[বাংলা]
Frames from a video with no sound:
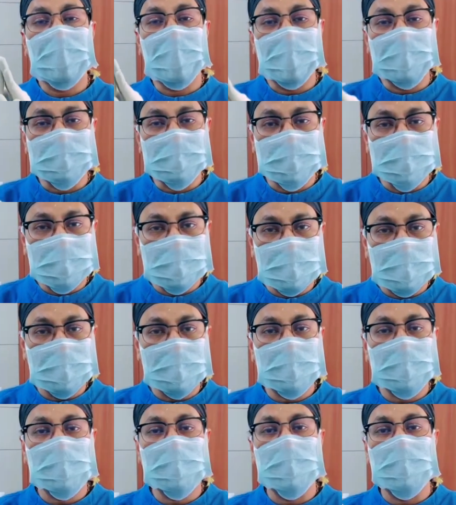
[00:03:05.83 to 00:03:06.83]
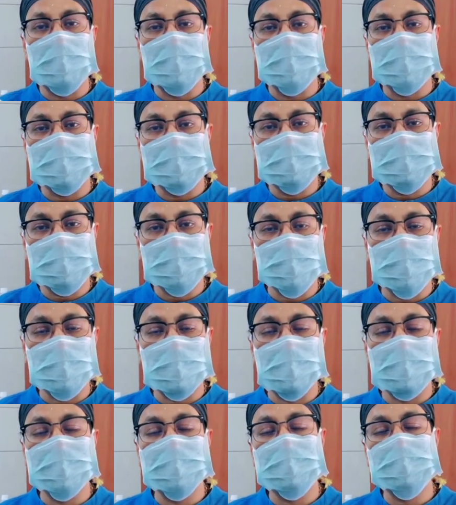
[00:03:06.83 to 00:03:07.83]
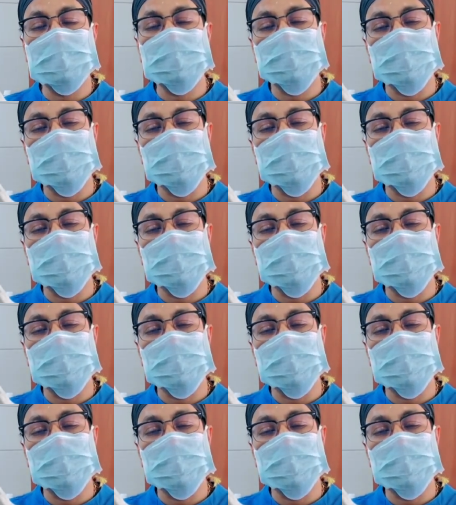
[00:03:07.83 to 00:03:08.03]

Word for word: আসবেন অপারেশন করাবেন